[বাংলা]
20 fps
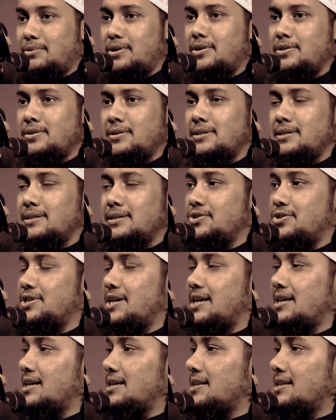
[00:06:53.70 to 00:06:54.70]
এবং
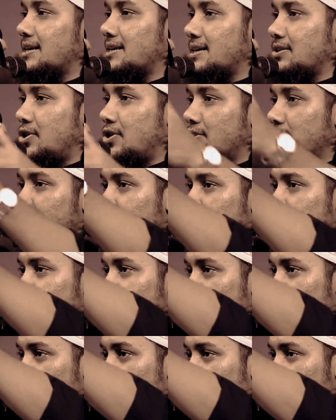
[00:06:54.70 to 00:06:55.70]
জান্নাতের একটা দরজা
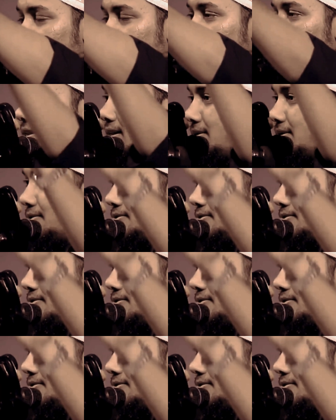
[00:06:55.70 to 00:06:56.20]
তার কবরে খুলে